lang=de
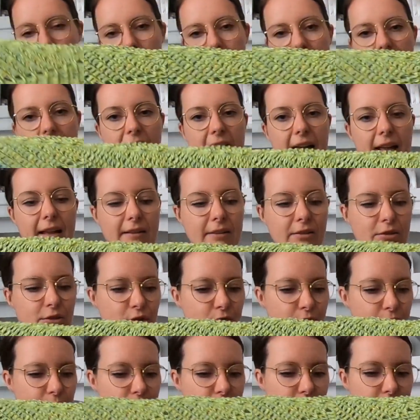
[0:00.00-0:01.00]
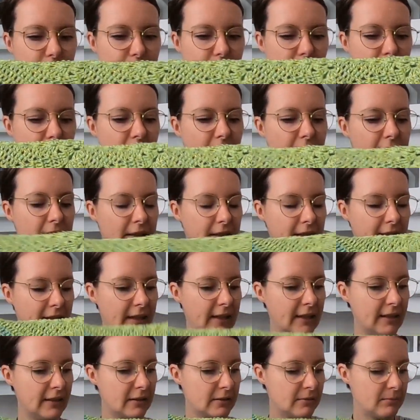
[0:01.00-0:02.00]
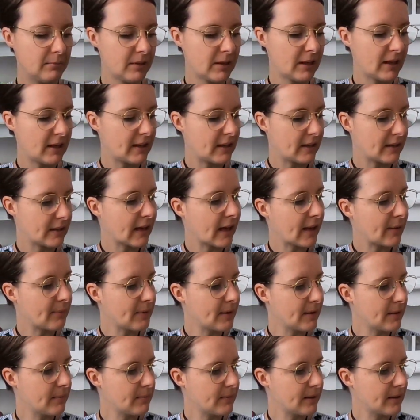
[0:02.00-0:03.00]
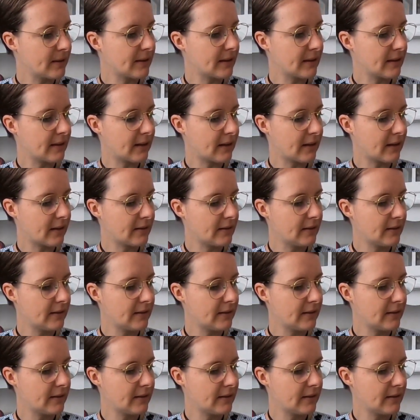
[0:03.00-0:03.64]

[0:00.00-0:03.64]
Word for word: gerade schön. Gehäkelt mit einer 3 mm Nadel.